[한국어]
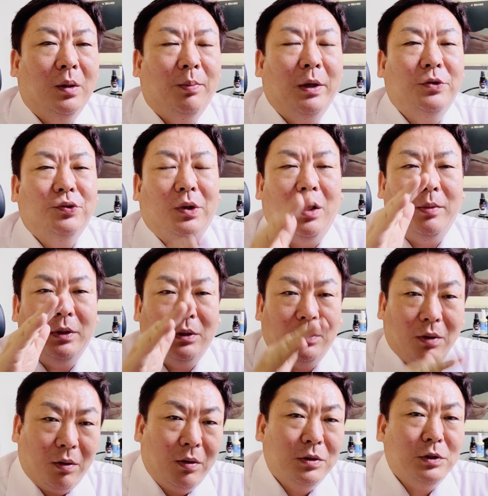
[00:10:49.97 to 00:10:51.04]
배추값이
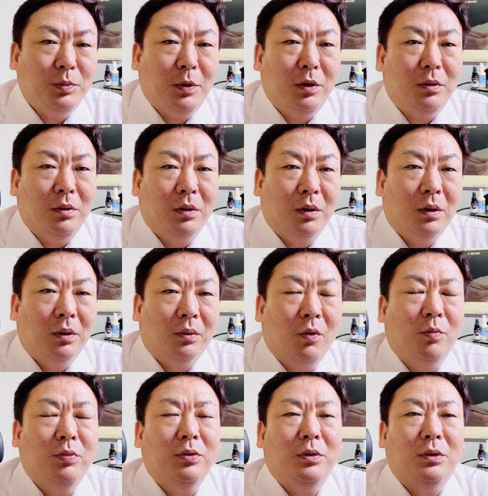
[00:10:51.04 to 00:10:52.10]
떨어지면
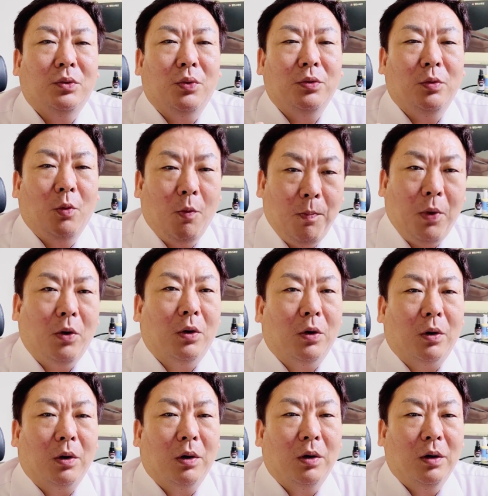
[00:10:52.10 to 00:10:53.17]
농부들이 돈을 못
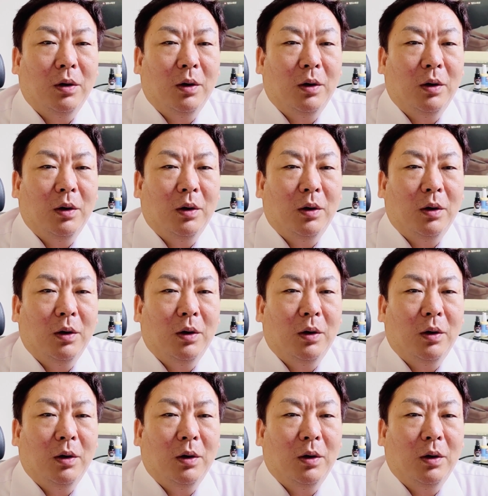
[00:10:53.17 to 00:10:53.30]
벌어요.